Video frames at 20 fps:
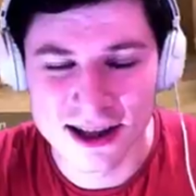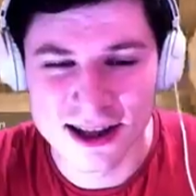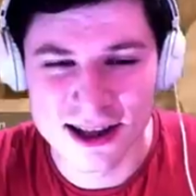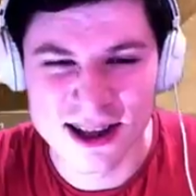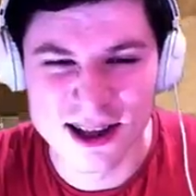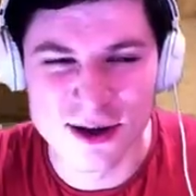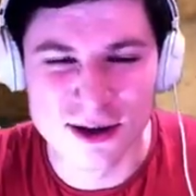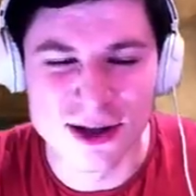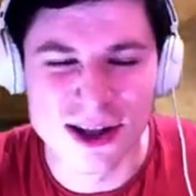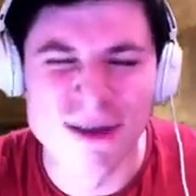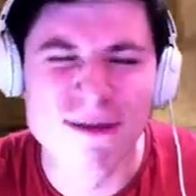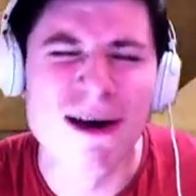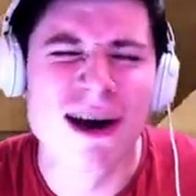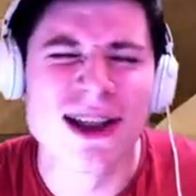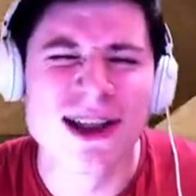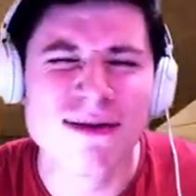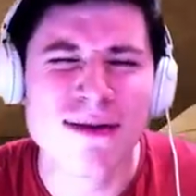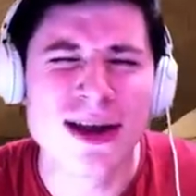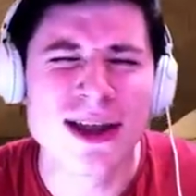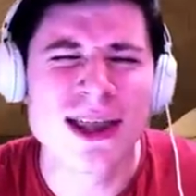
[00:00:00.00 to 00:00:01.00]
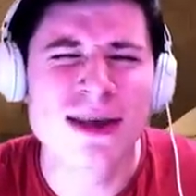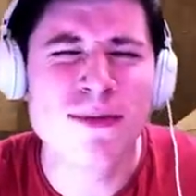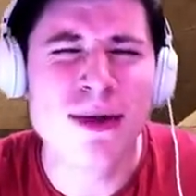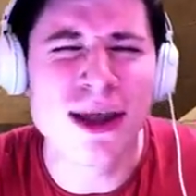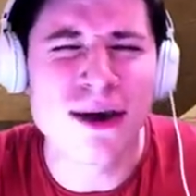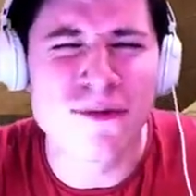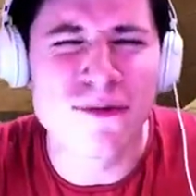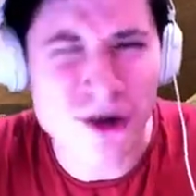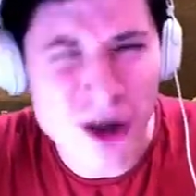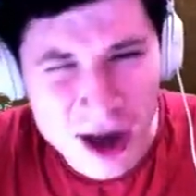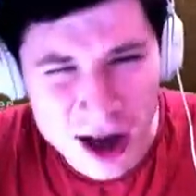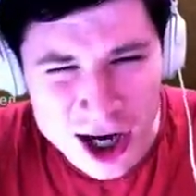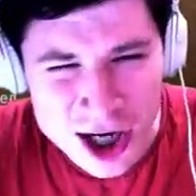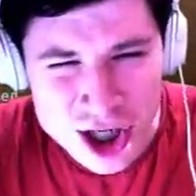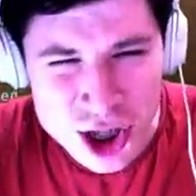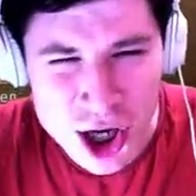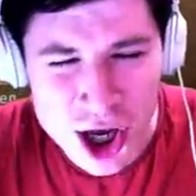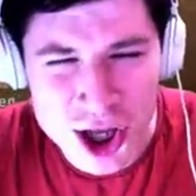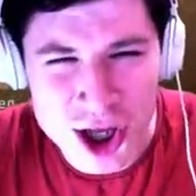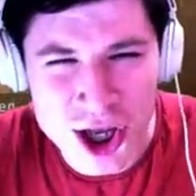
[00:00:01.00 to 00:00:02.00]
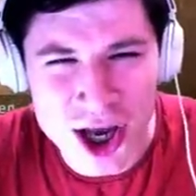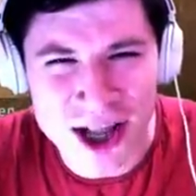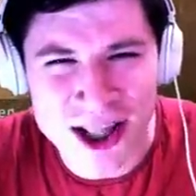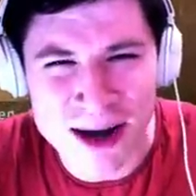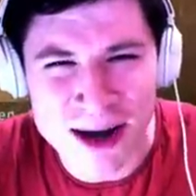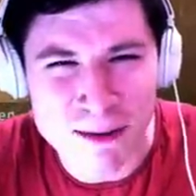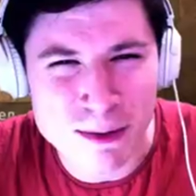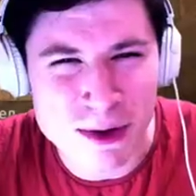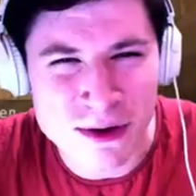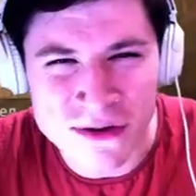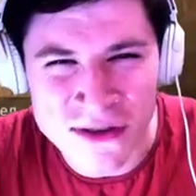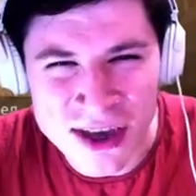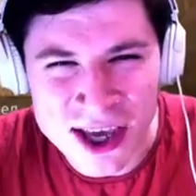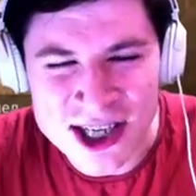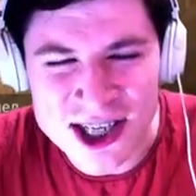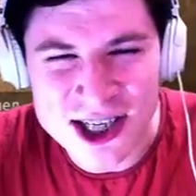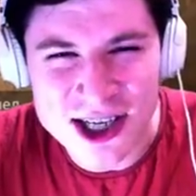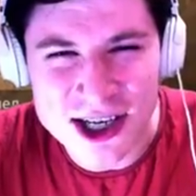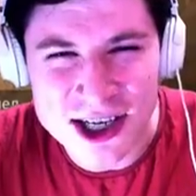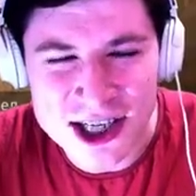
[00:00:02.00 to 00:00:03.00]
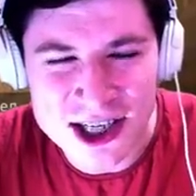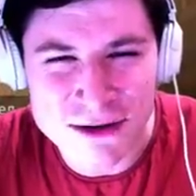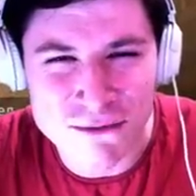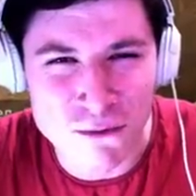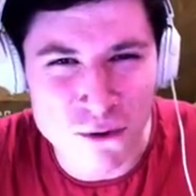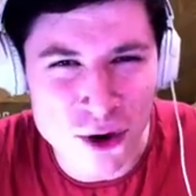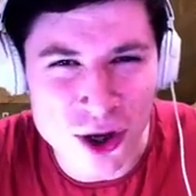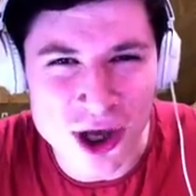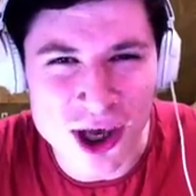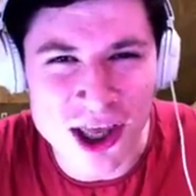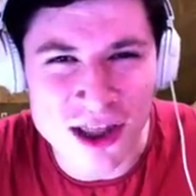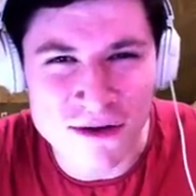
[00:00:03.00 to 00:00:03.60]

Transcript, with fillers: Ну, давай, давай ты меня выиграешь, и я тебе отдам весь свой да инвентарь.